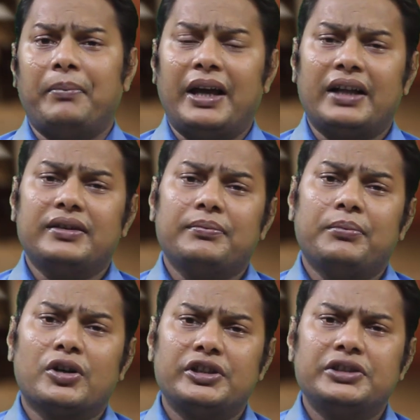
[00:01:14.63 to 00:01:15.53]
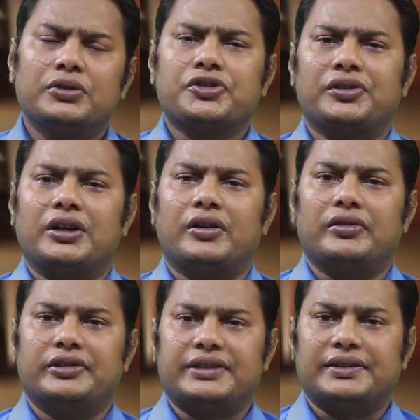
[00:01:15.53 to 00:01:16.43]
মেয়াদ বর্ধিত ঘোষণা
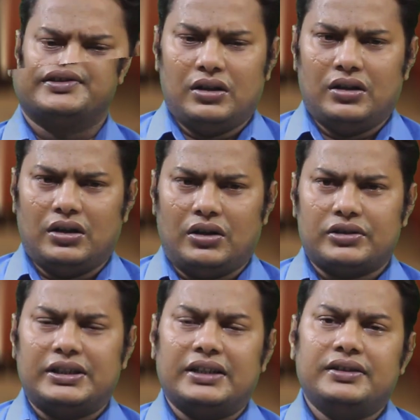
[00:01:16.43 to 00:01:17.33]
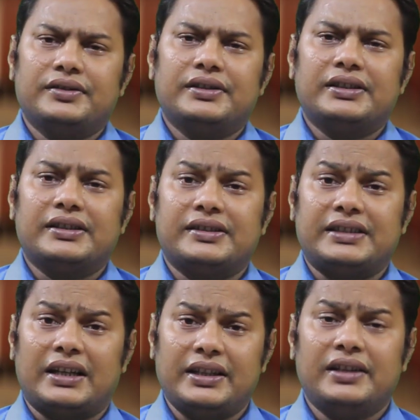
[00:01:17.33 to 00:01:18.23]
করা হয়েছে অর্থাৎ
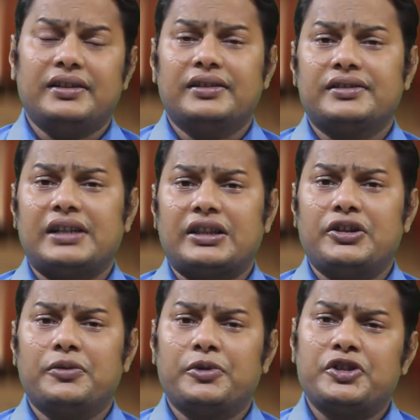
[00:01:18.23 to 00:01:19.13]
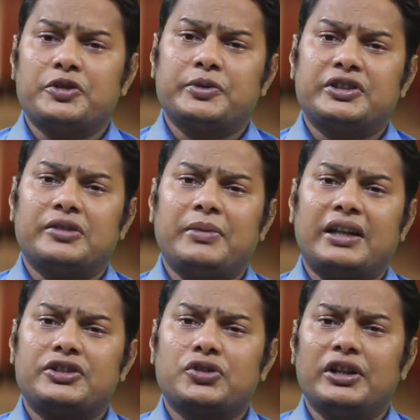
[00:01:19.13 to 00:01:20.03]
যাদের জাতীয় পরিচয়পত্রের
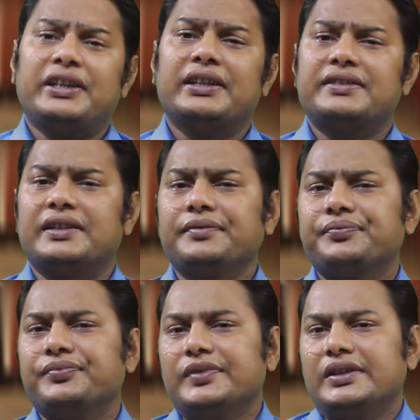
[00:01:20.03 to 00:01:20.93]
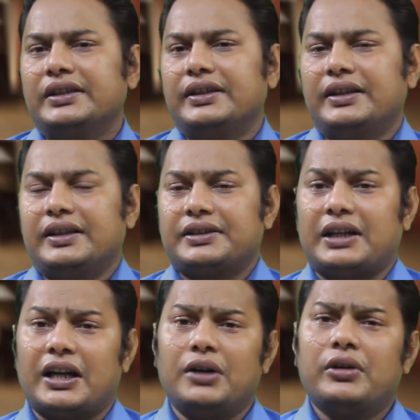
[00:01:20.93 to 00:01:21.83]
মেয়াদ চলে গিয়েছে
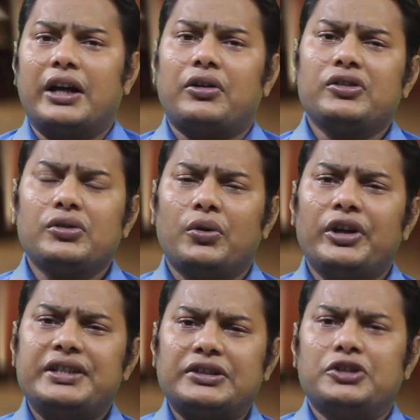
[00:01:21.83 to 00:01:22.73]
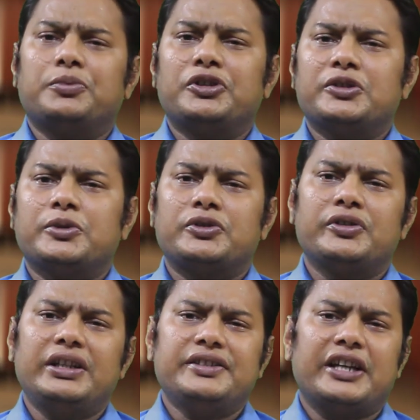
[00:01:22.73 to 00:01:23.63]
তারাও এখন ওই জাতীয়
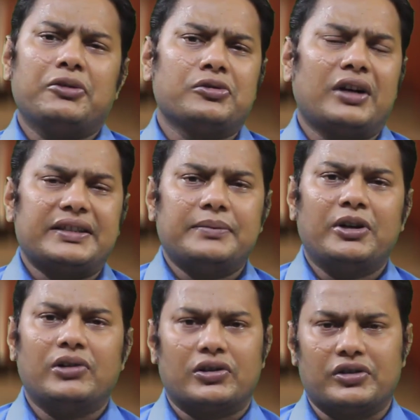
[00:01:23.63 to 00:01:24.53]
পরিচয়পত্রটি যে কোনো কাজে ব্যবহার